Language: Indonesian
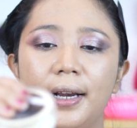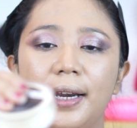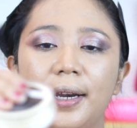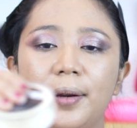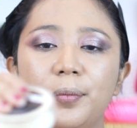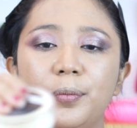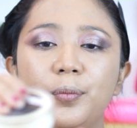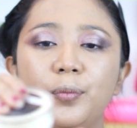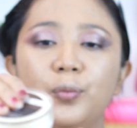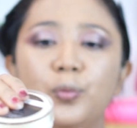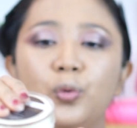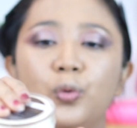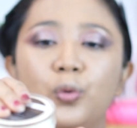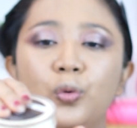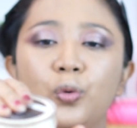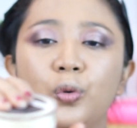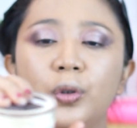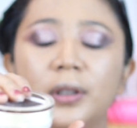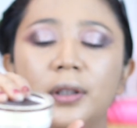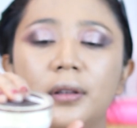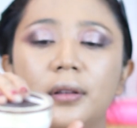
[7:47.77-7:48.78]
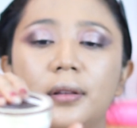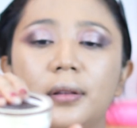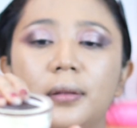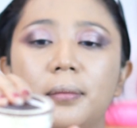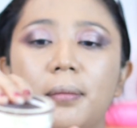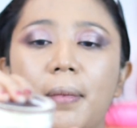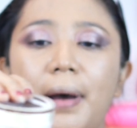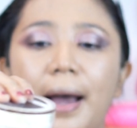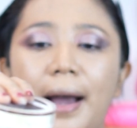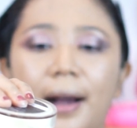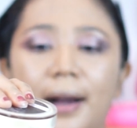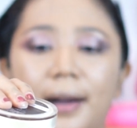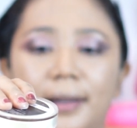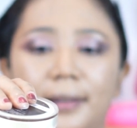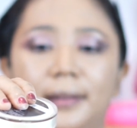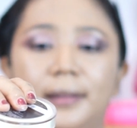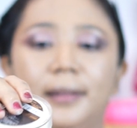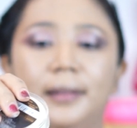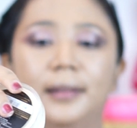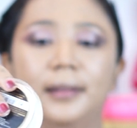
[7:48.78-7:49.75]
lembut
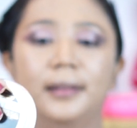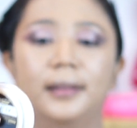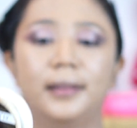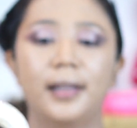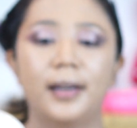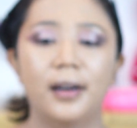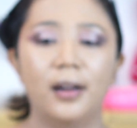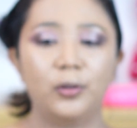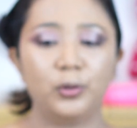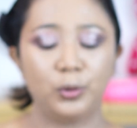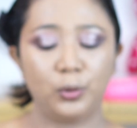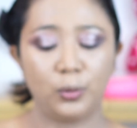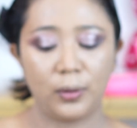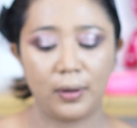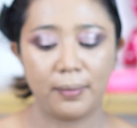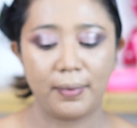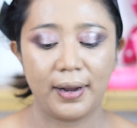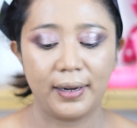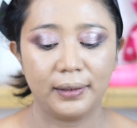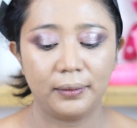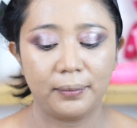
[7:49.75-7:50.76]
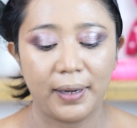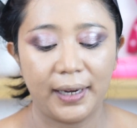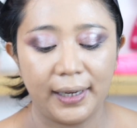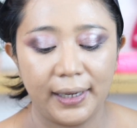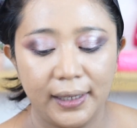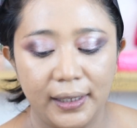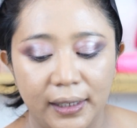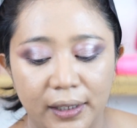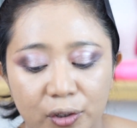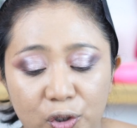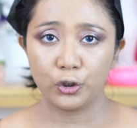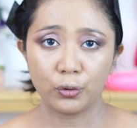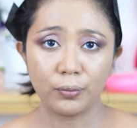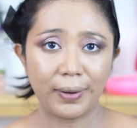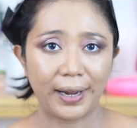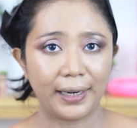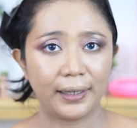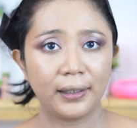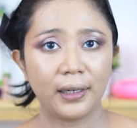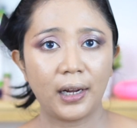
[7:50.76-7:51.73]
banget dan aku suka banget pakai ini.
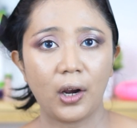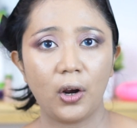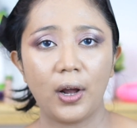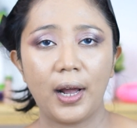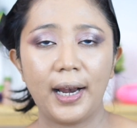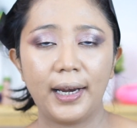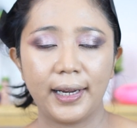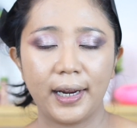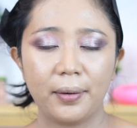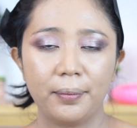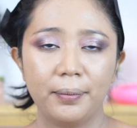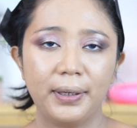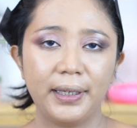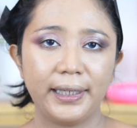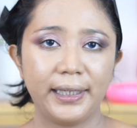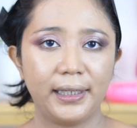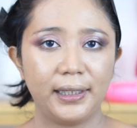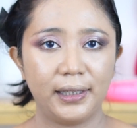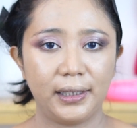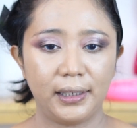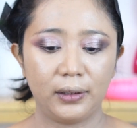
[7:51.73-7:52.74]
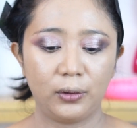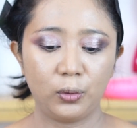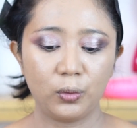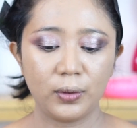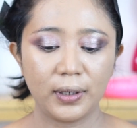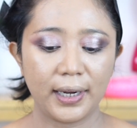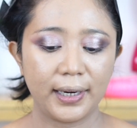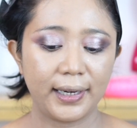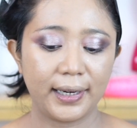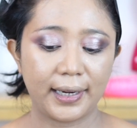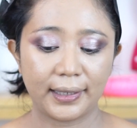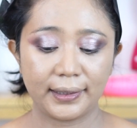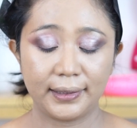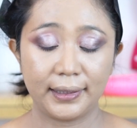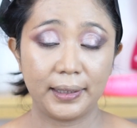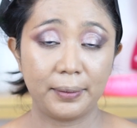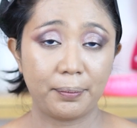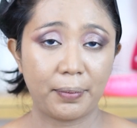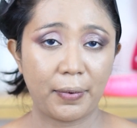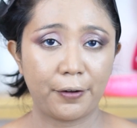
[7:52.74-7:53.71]
Cuman kalau kalian beli ini tuh nggak
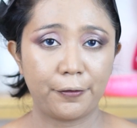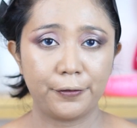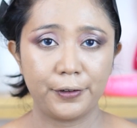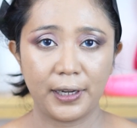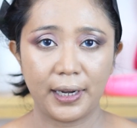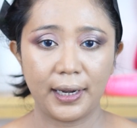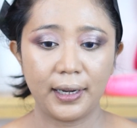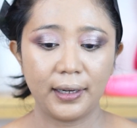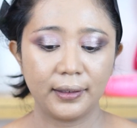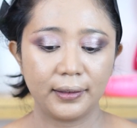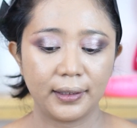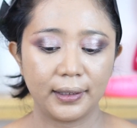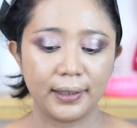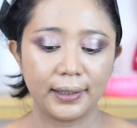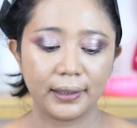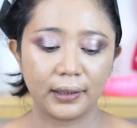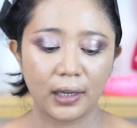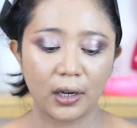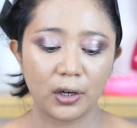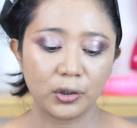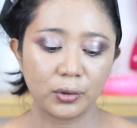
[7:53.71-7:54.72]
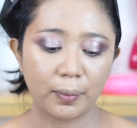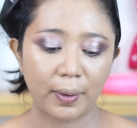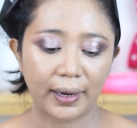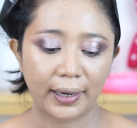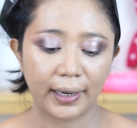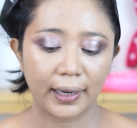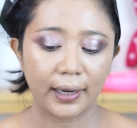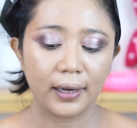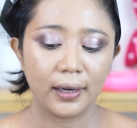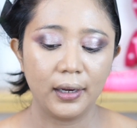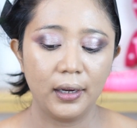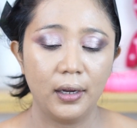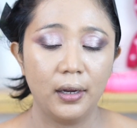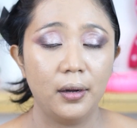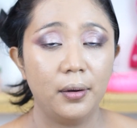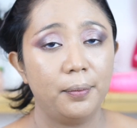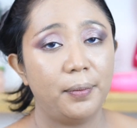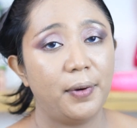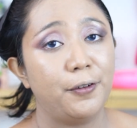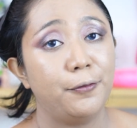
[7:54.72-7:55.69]
dikasih puffnya, jadi kita harus pakai
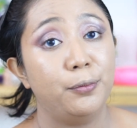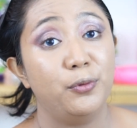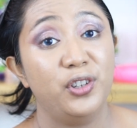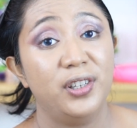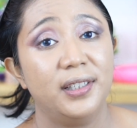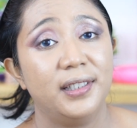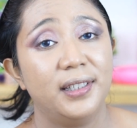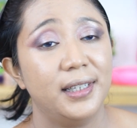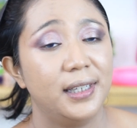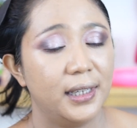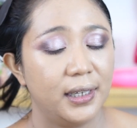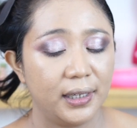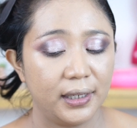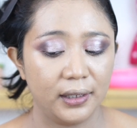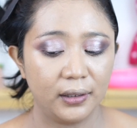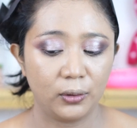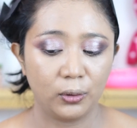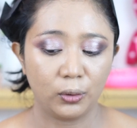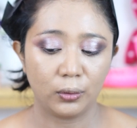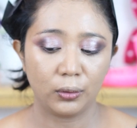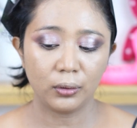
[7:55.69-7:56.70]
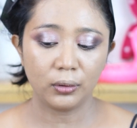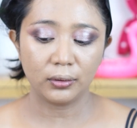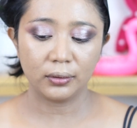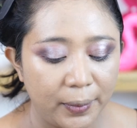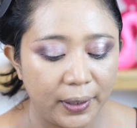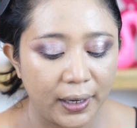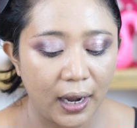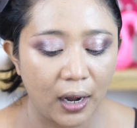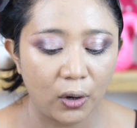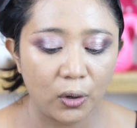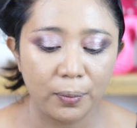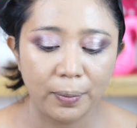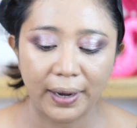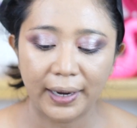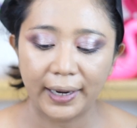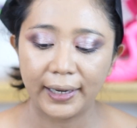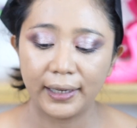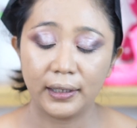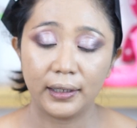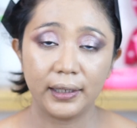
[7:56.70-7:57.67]
puff punya sendiri gitu. Tapi aku
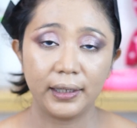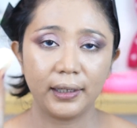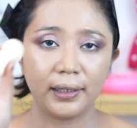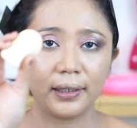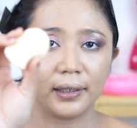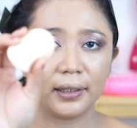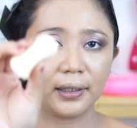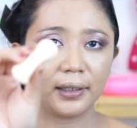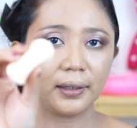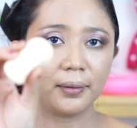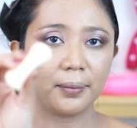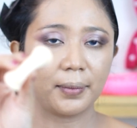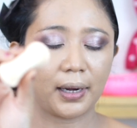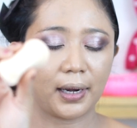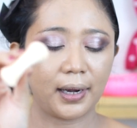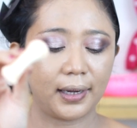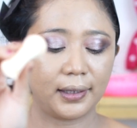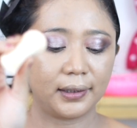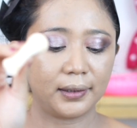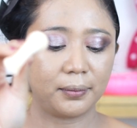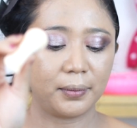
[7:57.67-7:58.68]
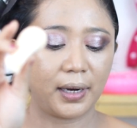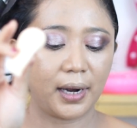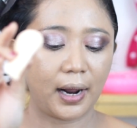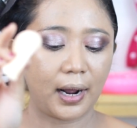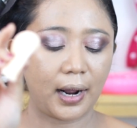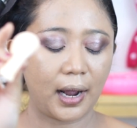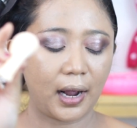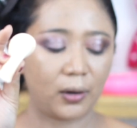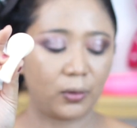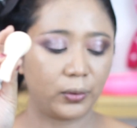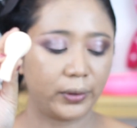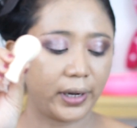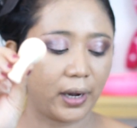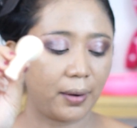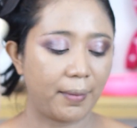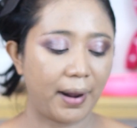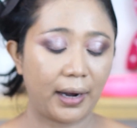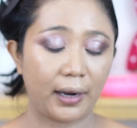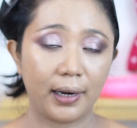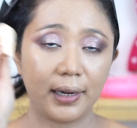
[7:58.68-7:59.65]
pakai ini, ini bekas bedak aku
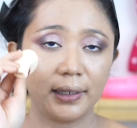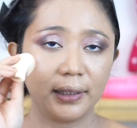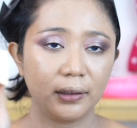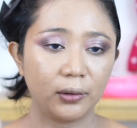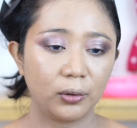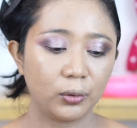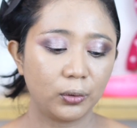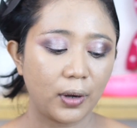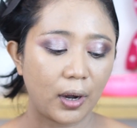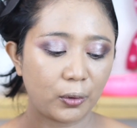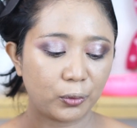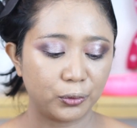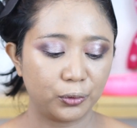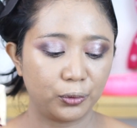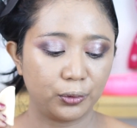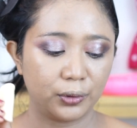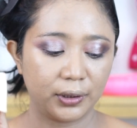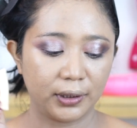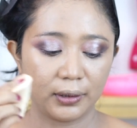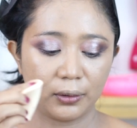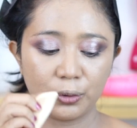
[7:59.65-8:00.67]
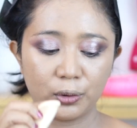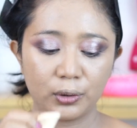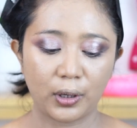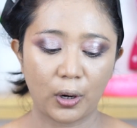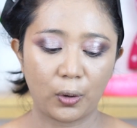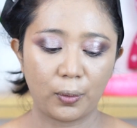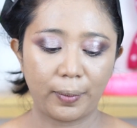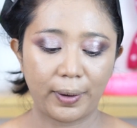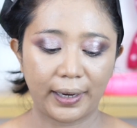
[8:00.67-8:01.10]
yang mana gitu, aku cuci terus aku